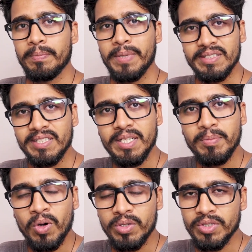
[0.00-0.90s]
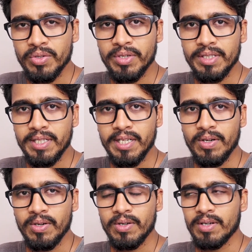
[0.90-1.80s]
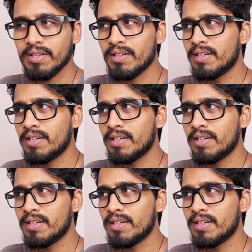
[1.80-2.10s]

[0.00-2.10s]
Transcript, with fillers: पैसे की बहुत ज़रूरत है और